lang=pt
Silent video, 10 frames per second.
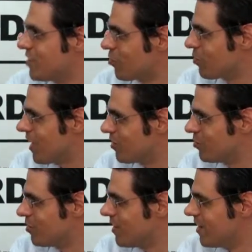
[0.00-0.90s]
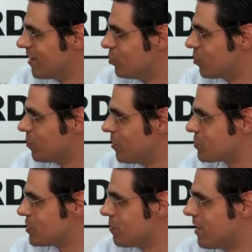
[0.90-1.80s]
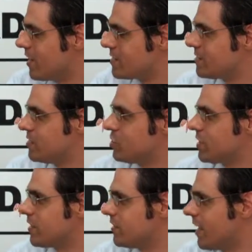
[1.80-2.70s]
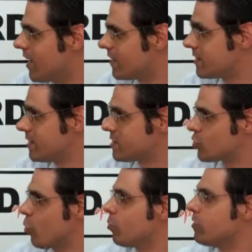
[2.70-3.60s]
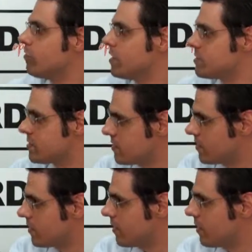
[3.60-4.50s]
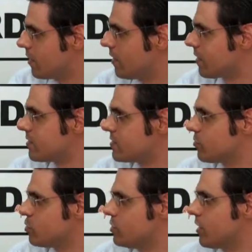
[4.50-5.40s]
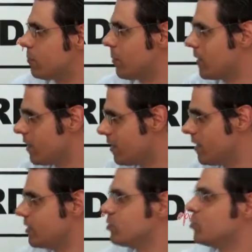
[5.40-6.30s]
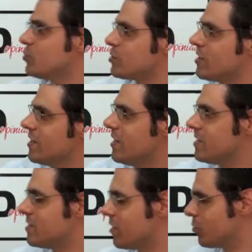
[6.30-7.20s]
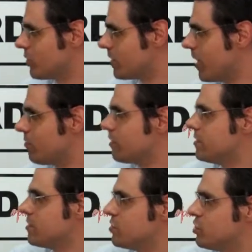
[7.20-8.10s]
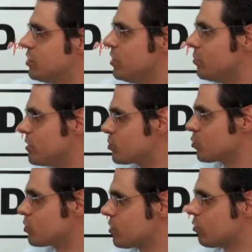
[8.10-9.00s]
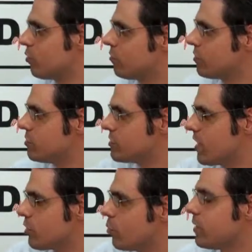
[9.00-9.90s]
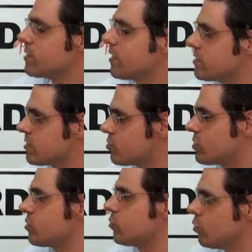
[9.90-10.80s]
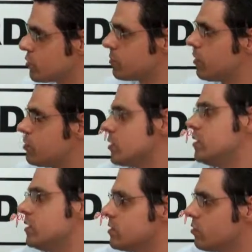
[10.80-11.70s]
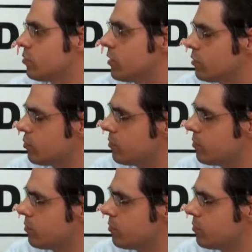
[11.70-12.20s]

inaugurado no primeiro semestre? Já tem datas? Como que vai ser é, a questão de equipamentos? Esse era um entrave que existia, uma discussão com o governo do estado? Como é que está essa situação do Hospital de Clínicas, doutor Arthur?